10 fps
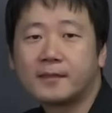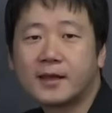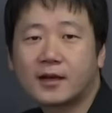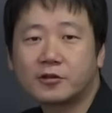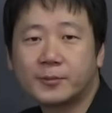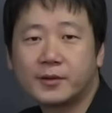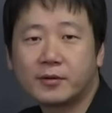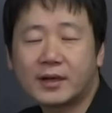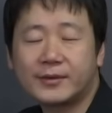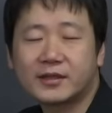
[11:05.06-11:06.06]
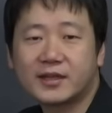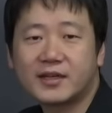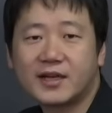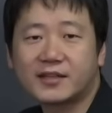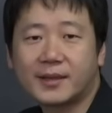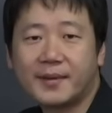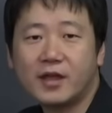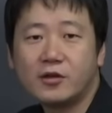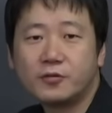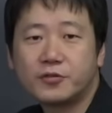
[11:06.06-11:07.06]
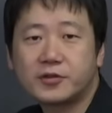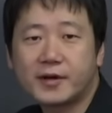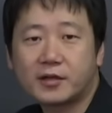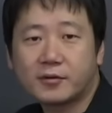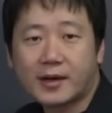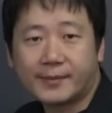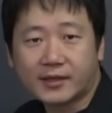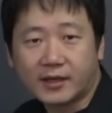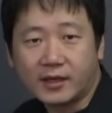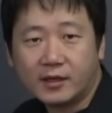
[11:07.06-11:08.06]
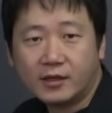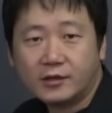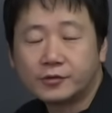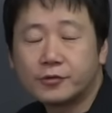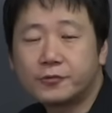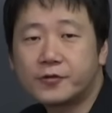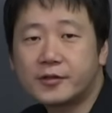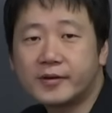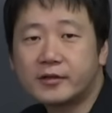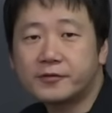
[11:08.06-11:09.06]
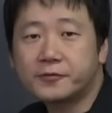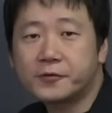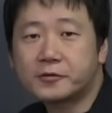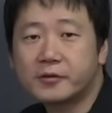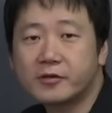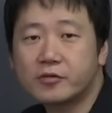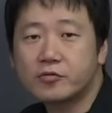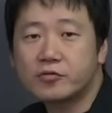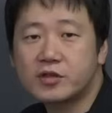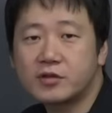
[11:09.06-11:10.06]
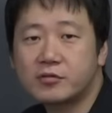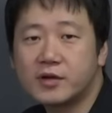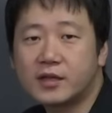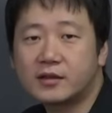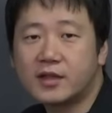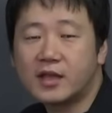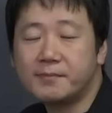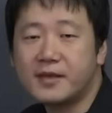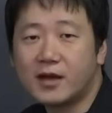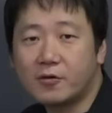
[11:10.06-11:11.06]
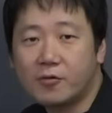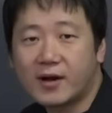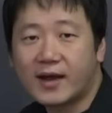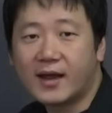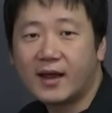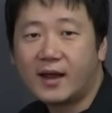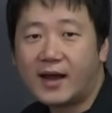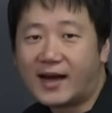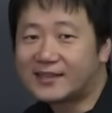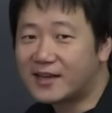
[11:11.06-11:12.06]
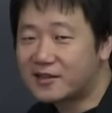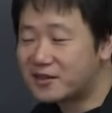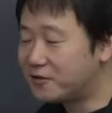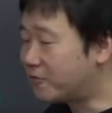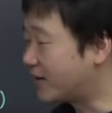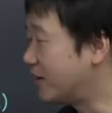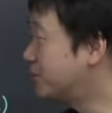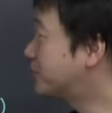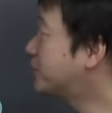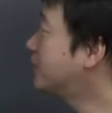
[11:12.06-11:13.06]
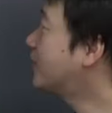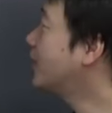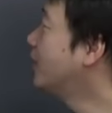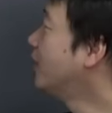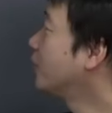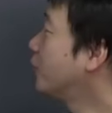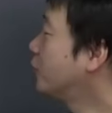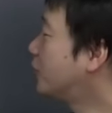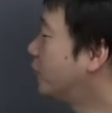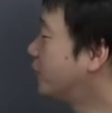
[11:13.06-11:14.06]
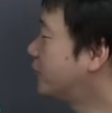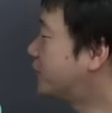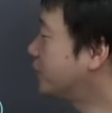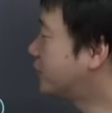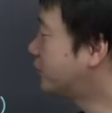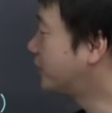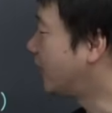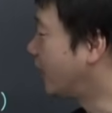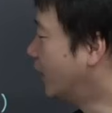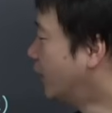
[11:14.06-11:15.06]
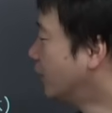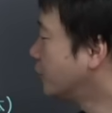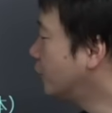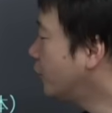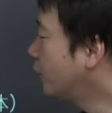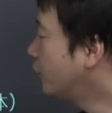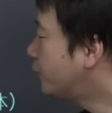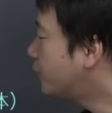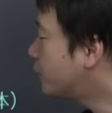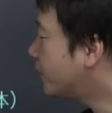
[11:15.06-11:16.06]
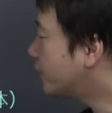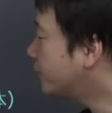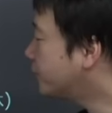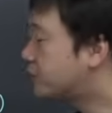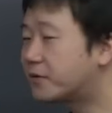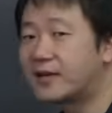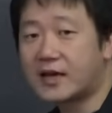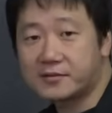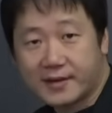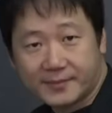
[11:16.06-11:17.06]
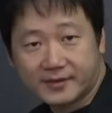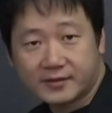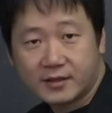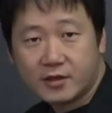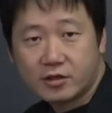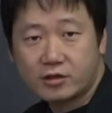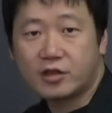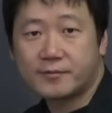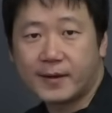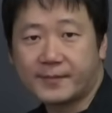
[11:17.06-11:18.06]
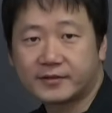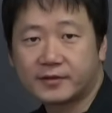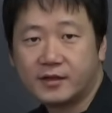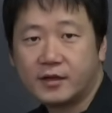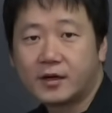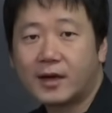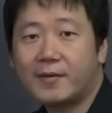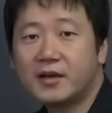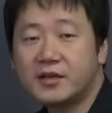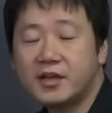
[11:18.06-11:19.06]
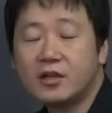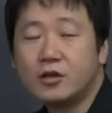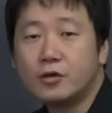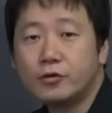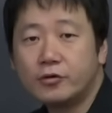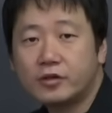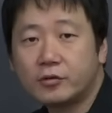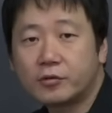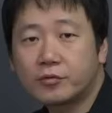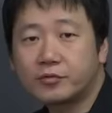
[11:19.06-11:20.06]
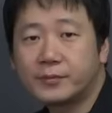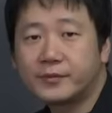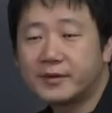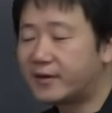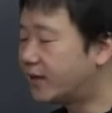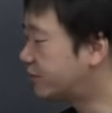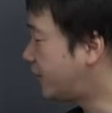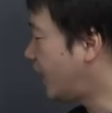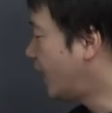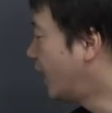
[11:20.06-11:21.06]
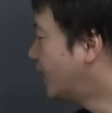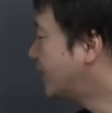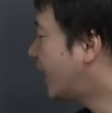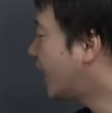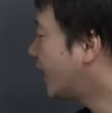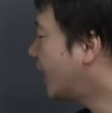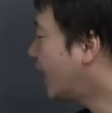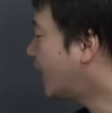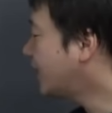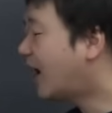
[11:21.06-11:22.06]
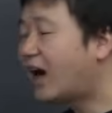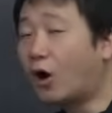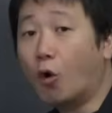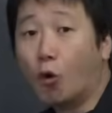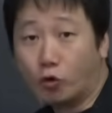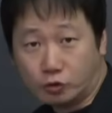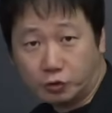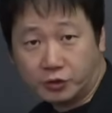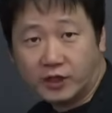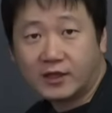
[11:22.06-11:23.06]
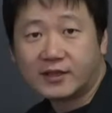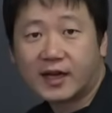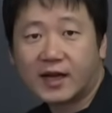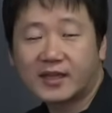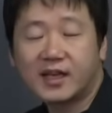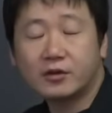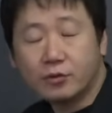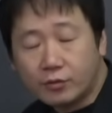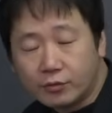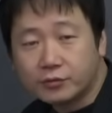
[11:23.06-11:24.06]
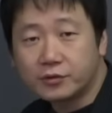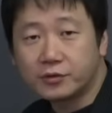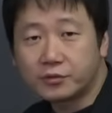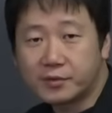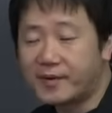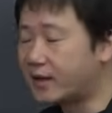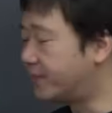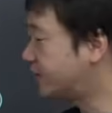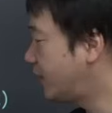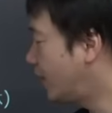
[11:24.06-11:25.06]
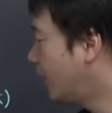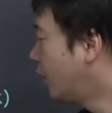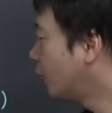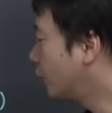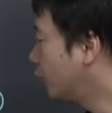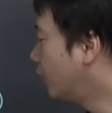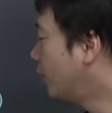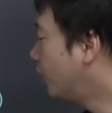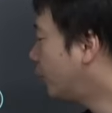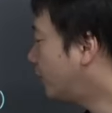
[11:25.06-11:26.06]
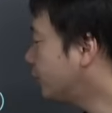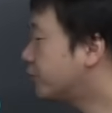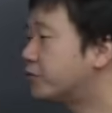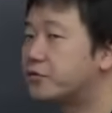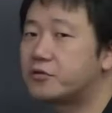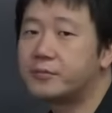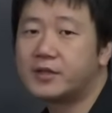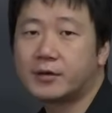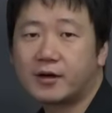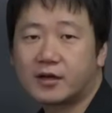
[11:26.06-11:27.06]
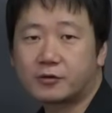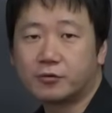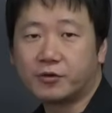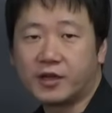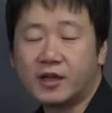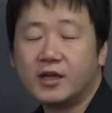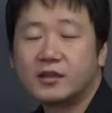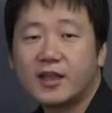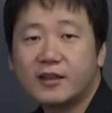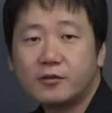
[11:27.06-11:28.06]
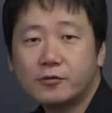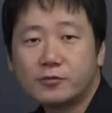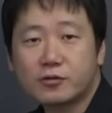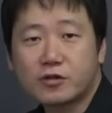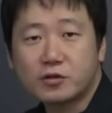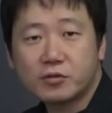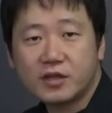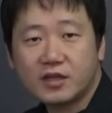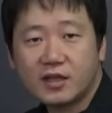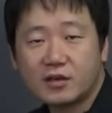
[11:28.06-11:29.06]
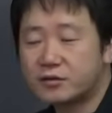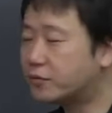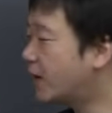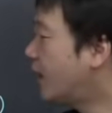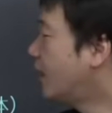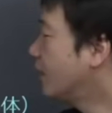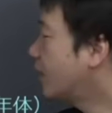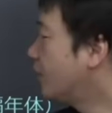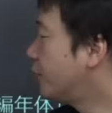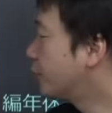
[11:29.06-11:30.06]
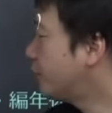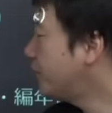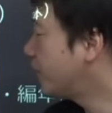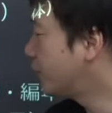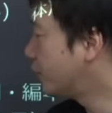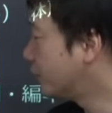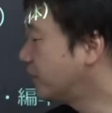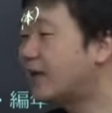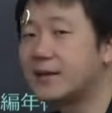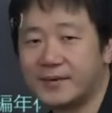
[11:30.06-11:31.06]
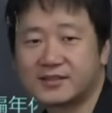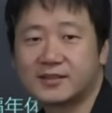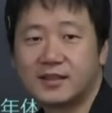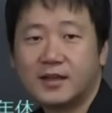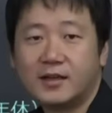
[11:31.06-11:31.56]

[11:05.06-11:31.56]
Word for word: 中臣の鎌足改め藤原の鎌足、その藤原の不比とが中心となって都を変え、新しいお金を作ったり、こういった法律を作ったり、その藤原の不比等が亡くなります。死んでしまいます。代わりに不比等の子供ではなくて長屋王、長屋の王という時もありますね。この王という字を見てわかる通り、天皇の血を引いている人が権力を握ることになります。